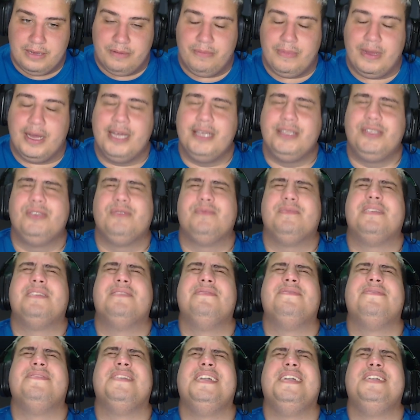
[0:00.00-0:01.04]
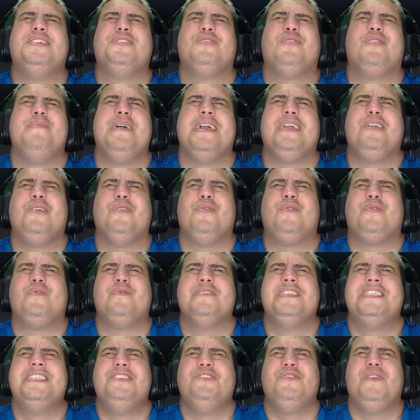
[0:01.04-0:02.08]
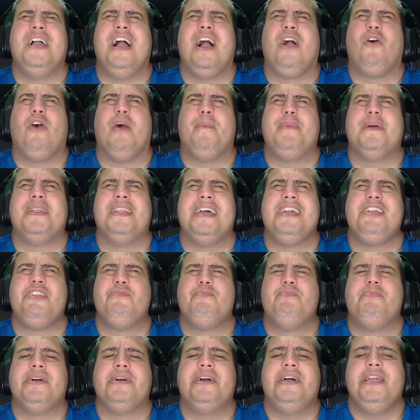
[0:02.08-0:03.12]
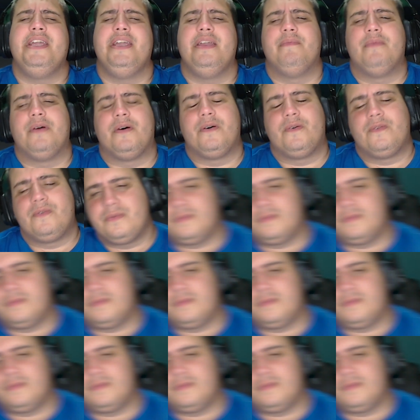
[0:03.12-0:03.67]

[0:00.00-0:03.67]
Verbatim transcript: Mais uma vez, como é que eu não consigo ganhar a Copa da Espanha, irmão?